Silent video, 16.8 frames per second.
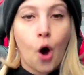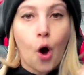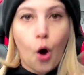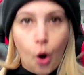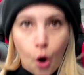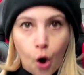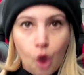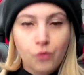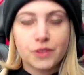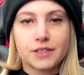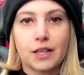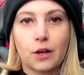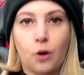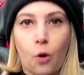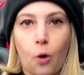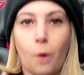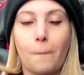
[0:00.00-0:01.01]
Ou você
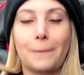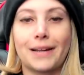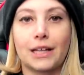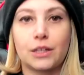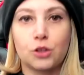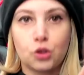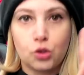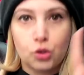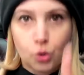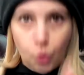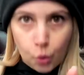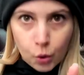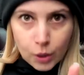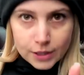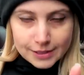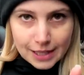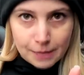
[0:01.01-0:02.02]
compra
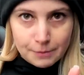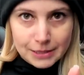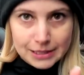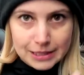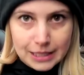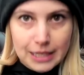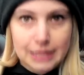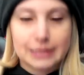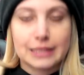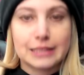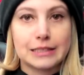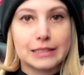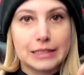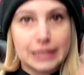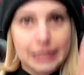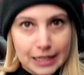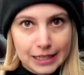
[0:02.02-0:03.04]
duas
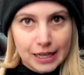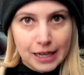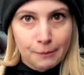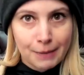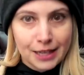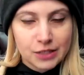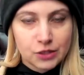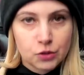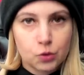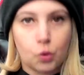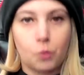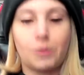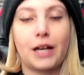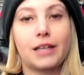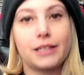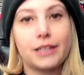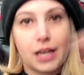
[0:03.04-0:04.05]
camisetas, ganha mais
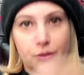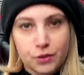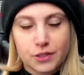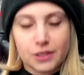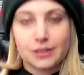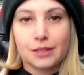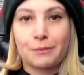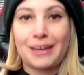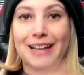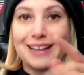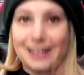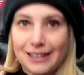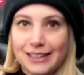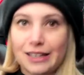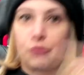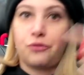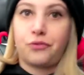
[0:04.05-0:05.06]
uma e aí você também
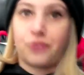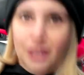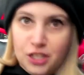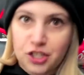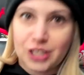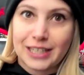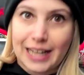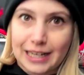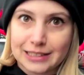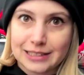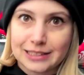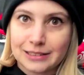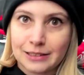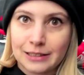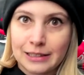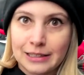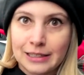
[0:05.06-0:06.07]
ganha o frete
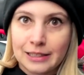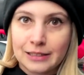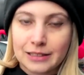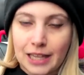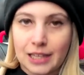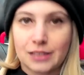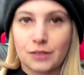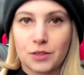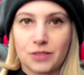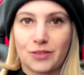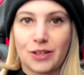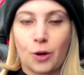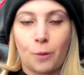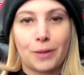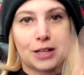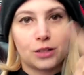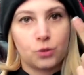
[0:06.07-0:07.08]
grátis. Tá, então você vai
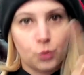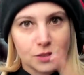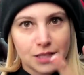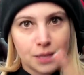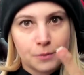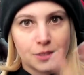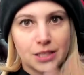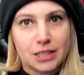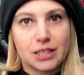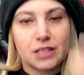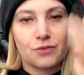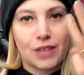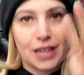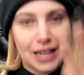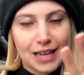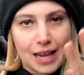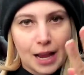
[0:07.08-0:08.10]
comprar duas camisetas,
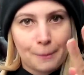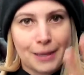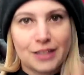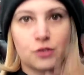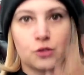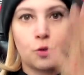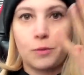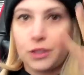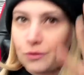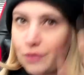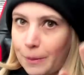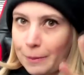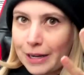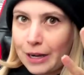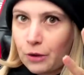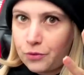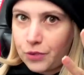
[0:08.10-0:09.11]
vai ganhar mais uma e não vai
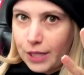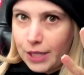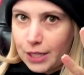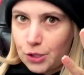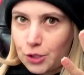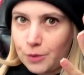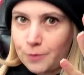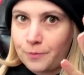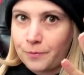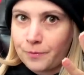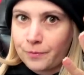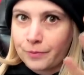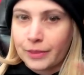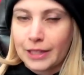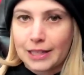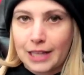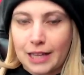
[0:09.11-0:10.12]
pagar o frete
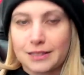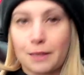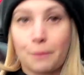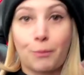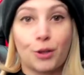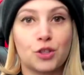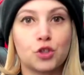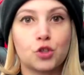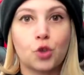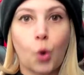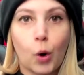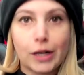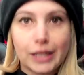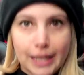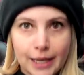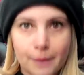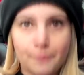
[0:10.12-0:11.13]
tá? Você pode
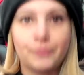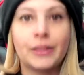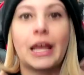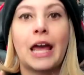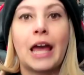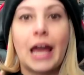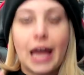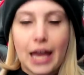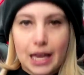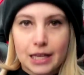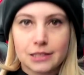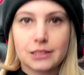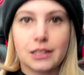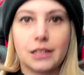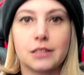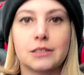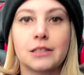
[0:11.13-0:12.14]
escolher
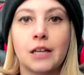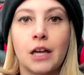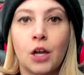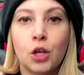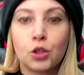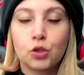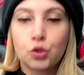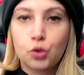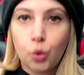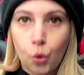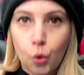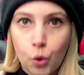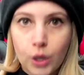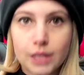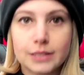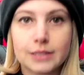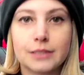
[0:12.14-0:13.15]
essas
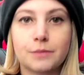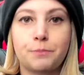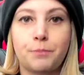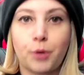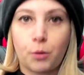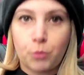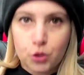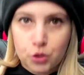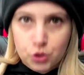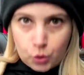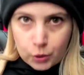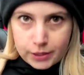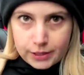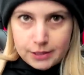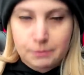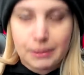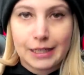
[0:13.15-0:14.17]
duas
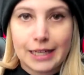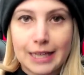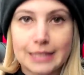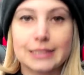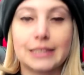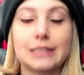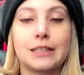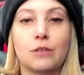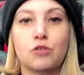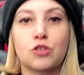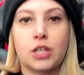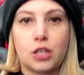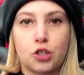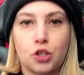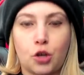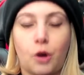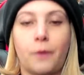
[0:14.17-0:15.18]
promoções, beleza? Então,
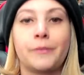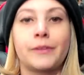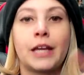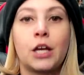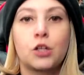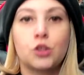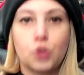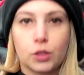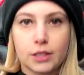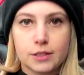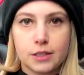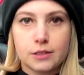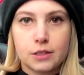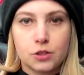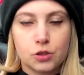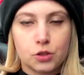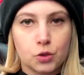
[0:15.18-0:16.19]
gente, ó, todas
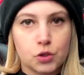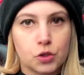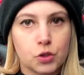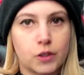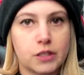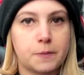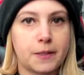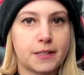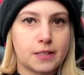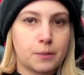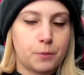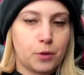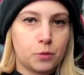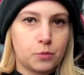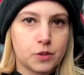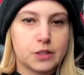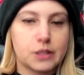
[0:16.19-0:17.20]
as instruções para essa
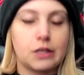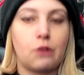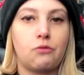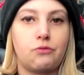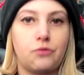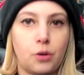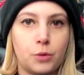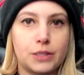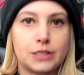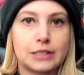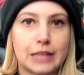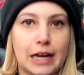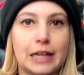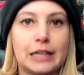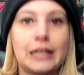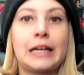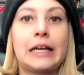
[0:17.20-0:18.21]
promoção vão
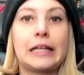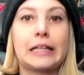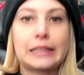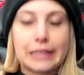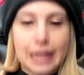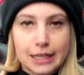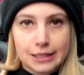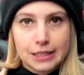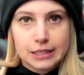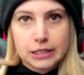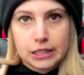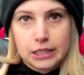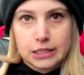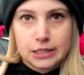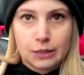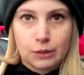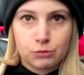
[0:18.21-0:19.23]
estar na
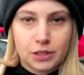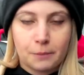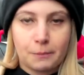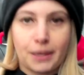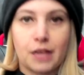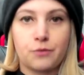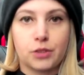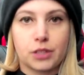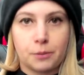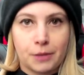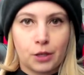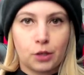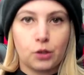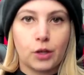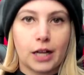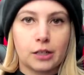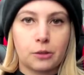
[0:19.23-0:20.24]
descrição também. Eu vou também
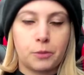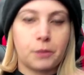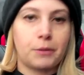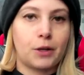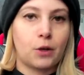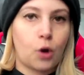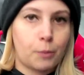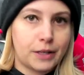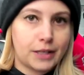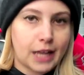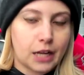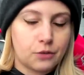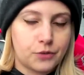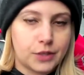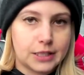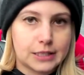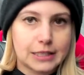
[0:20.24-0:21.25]
colocar no primeiro
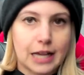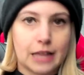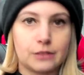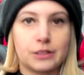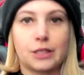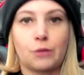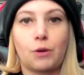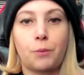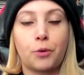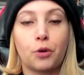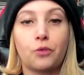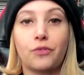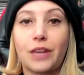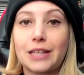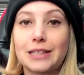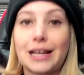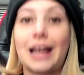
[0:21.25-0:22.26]
comentário fixado, então
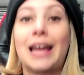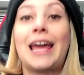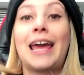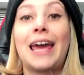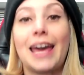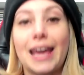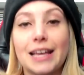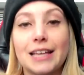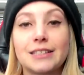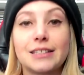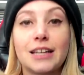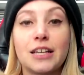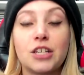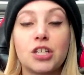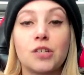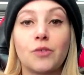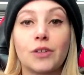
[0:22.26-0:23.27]
aproveita
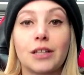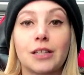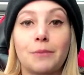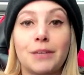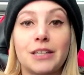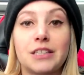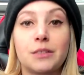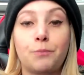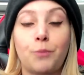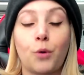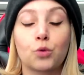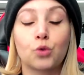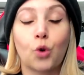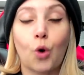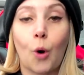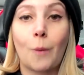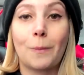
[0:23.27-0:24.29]

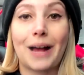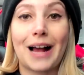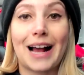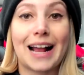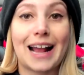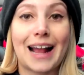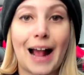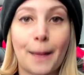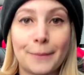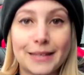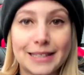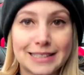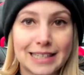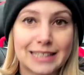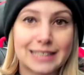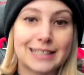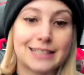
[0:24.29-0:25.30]
residentevildatabase.com.br
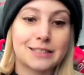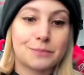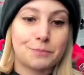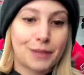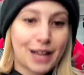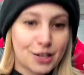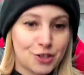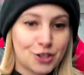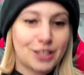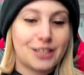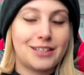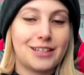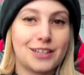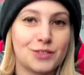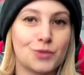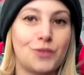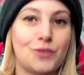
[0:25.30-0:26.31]
camisetas para
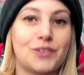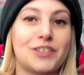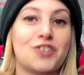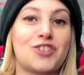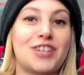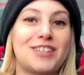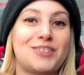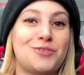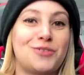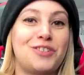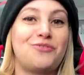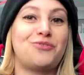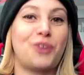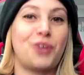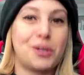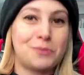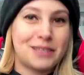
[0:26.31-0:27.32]
adquirir a sua, você já se
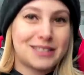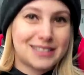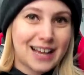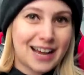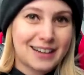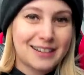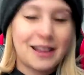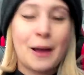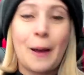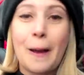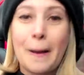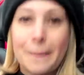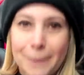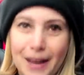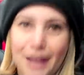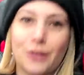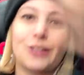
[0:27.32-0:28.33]
uniformizar
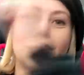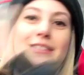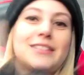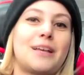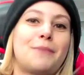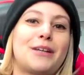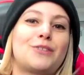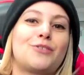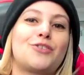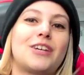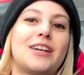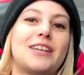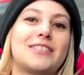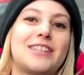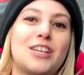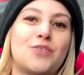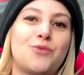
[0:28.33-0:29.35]
para o lançamento de
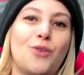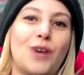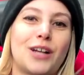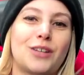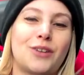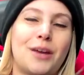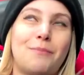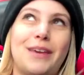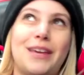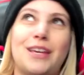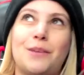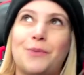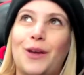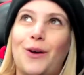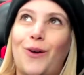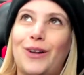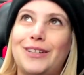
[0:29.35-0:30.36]
Resident Evil 4 Remake,
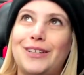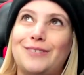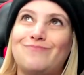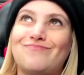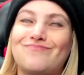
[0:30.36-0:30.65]
porque olha,